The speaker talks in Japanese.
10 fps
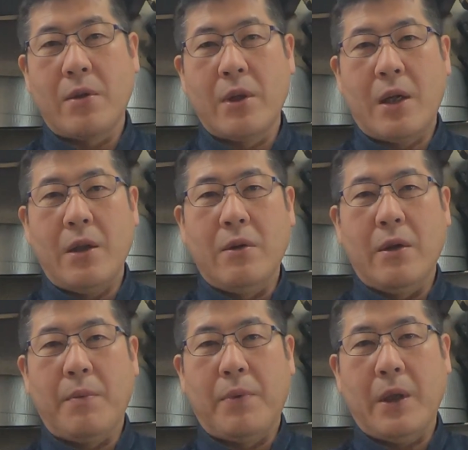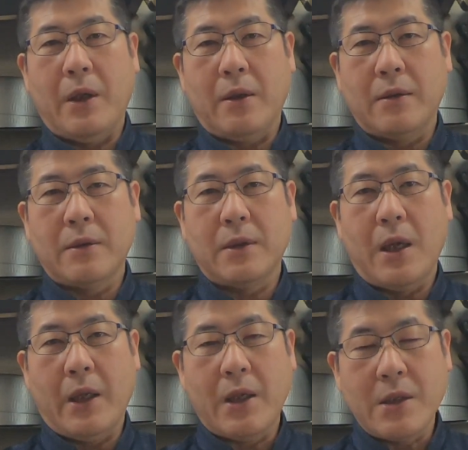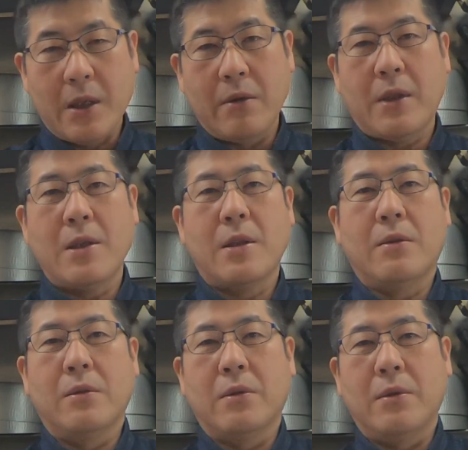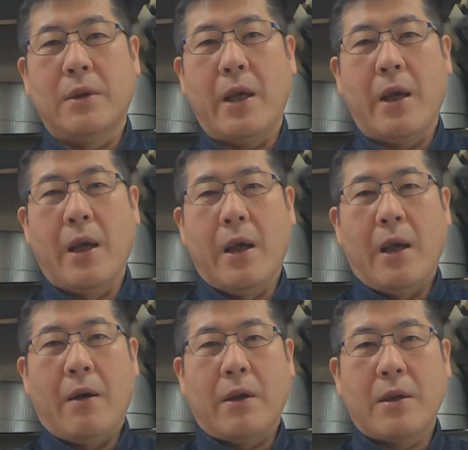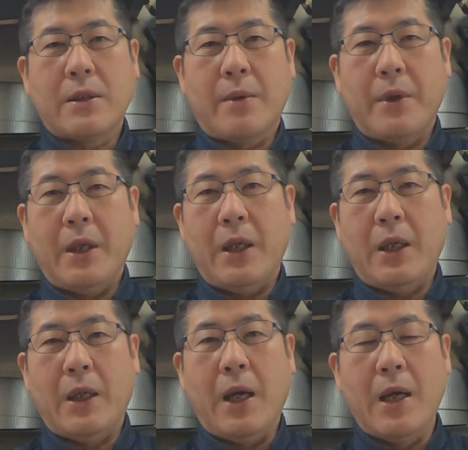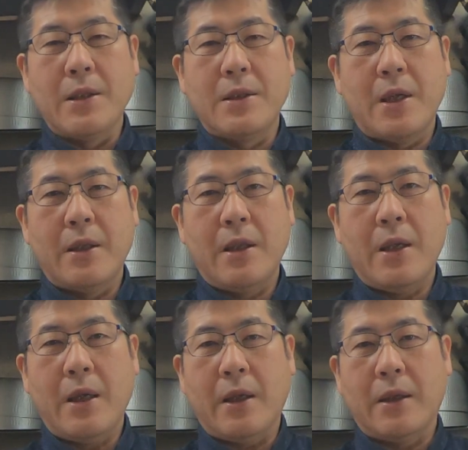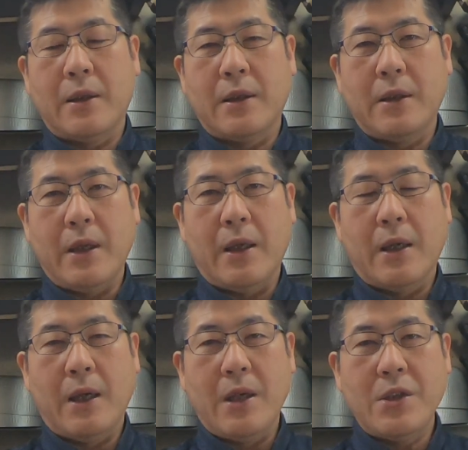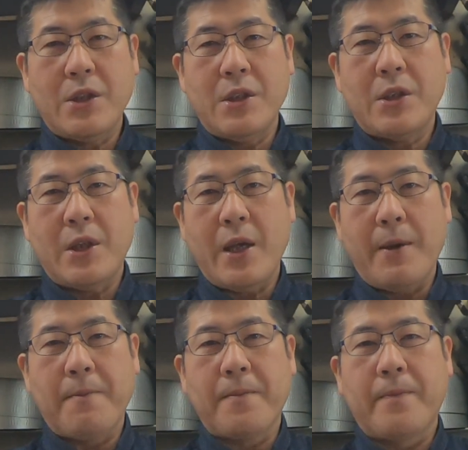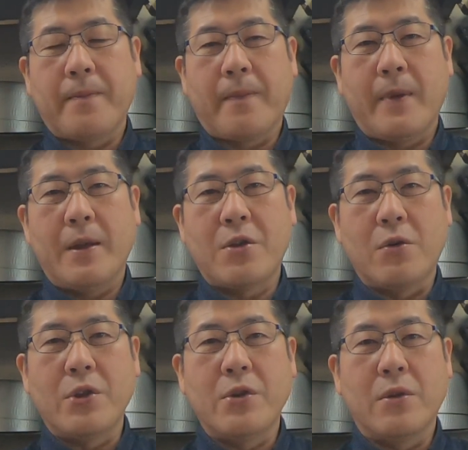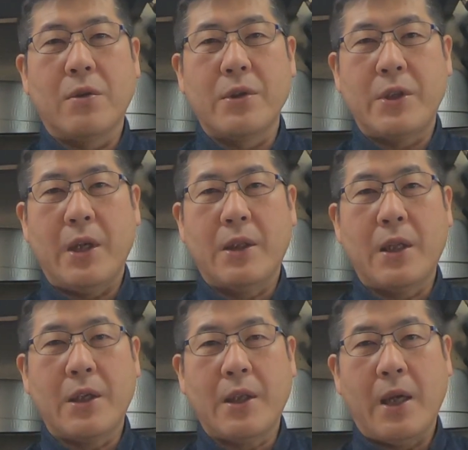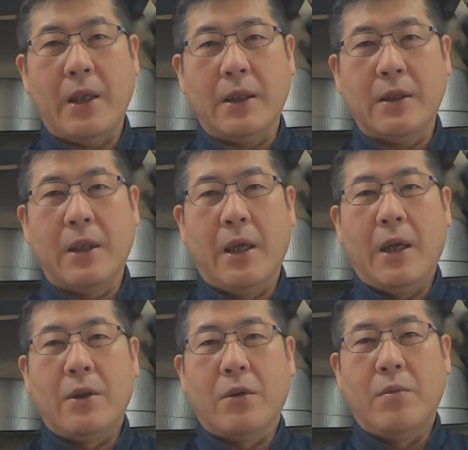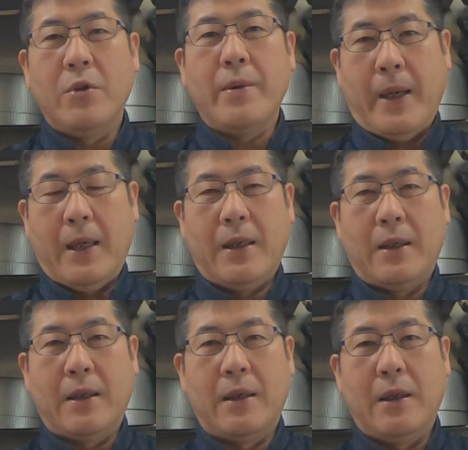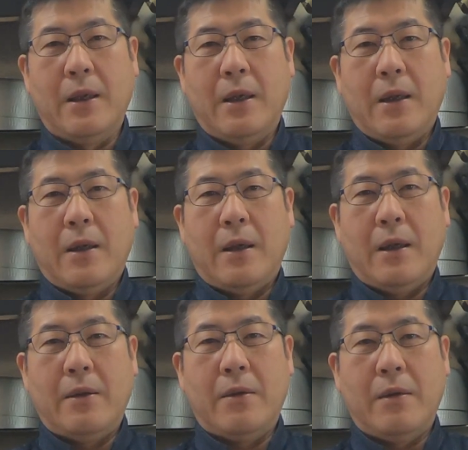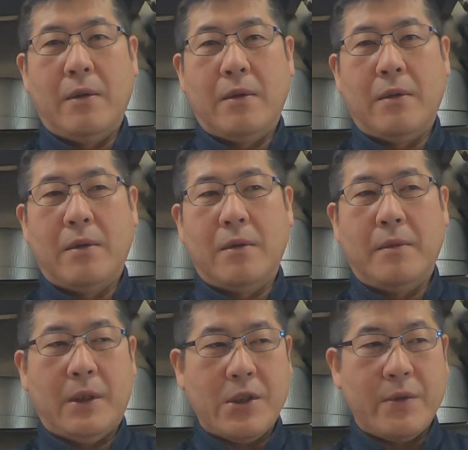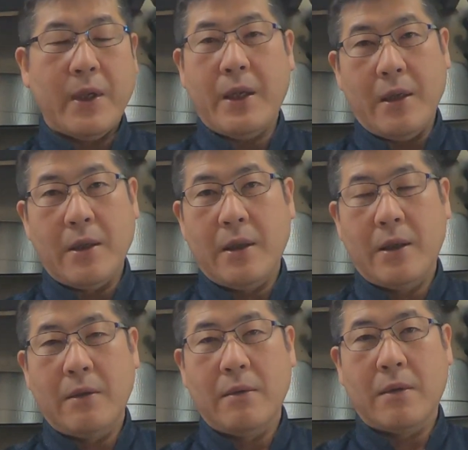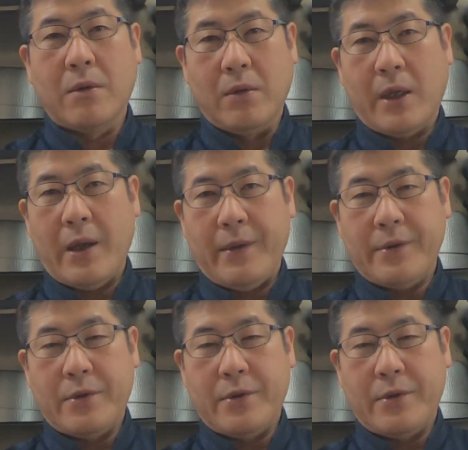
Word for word: それなりのやっぱり何かしらの対策をとってお客様に安全で、ね、安心して食事をしていただきたいと思えば、あのー、私はね、あのー、今回